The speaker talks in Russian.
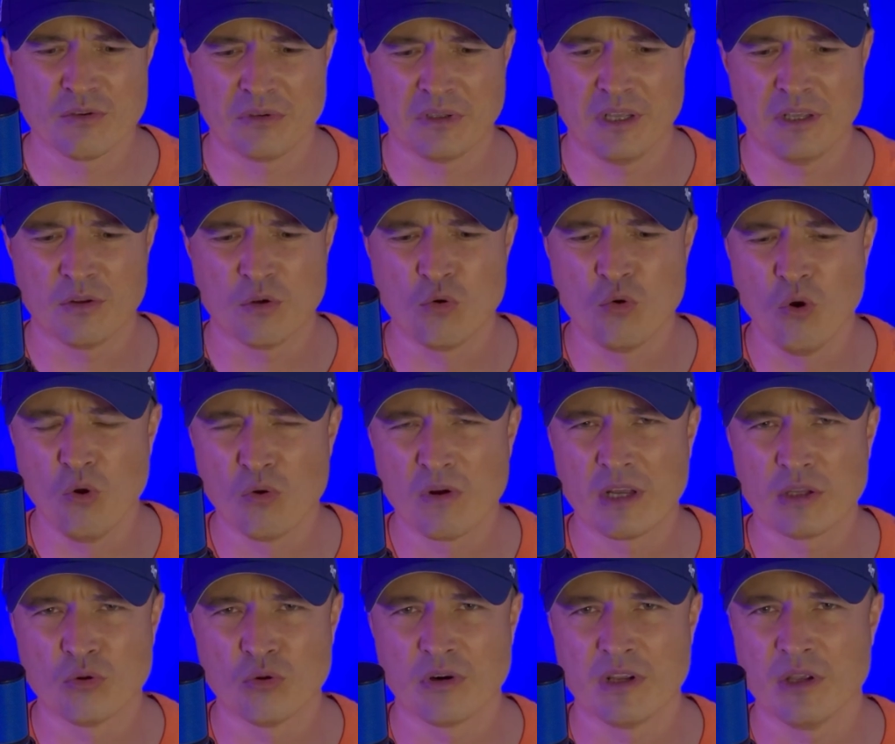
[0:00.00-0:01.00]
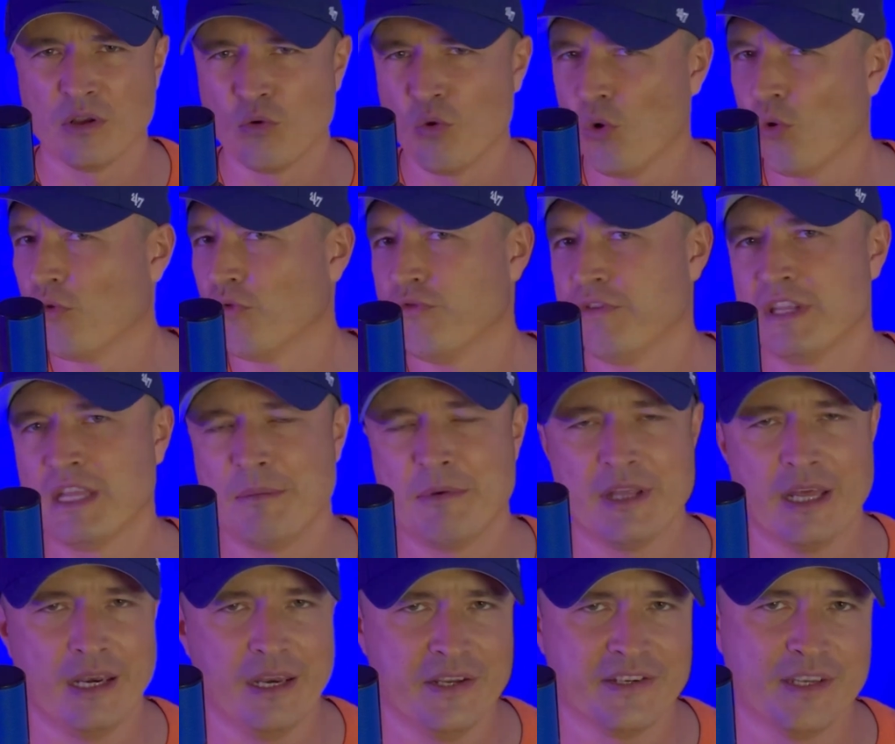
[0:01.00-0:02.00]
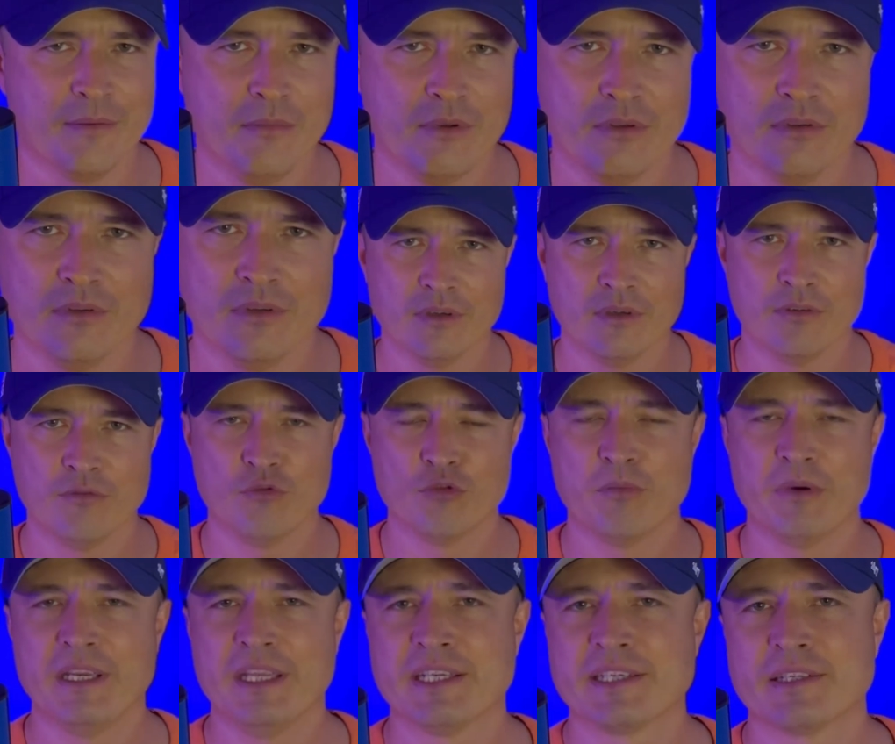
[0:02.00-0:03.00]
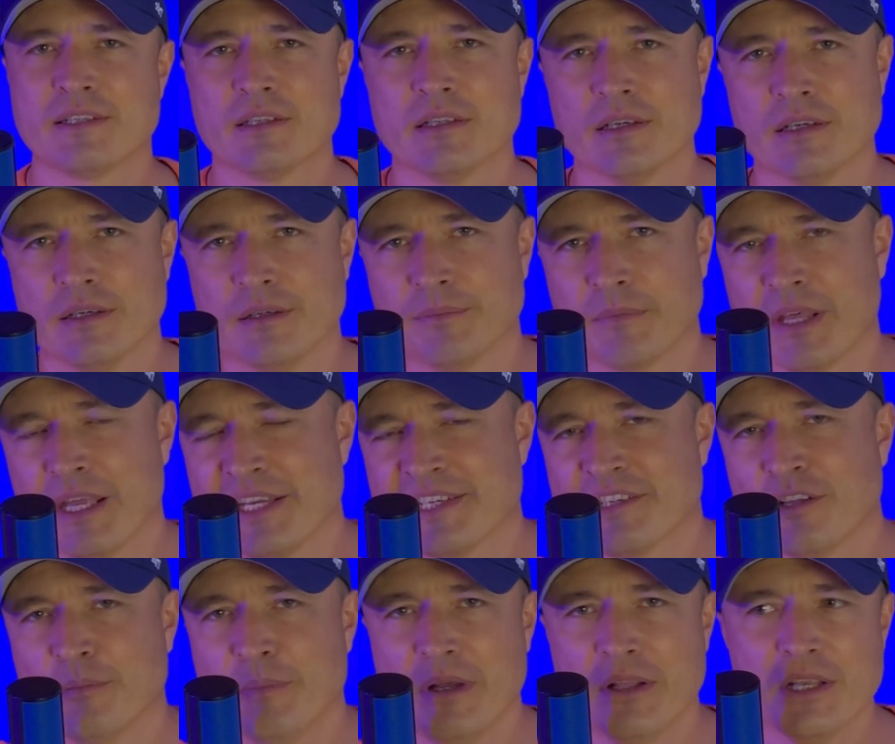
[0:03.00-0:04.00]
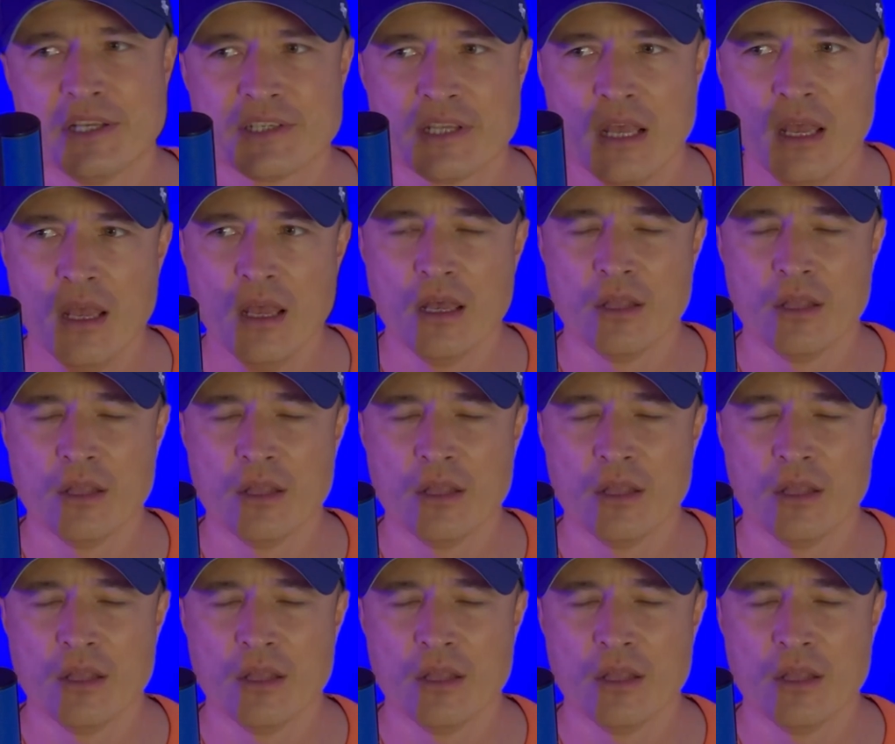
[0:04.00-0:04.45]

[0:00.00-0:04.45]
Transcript: Вот этот гол, который, гол феноменальный забил э, футболист Кристал Пэлас.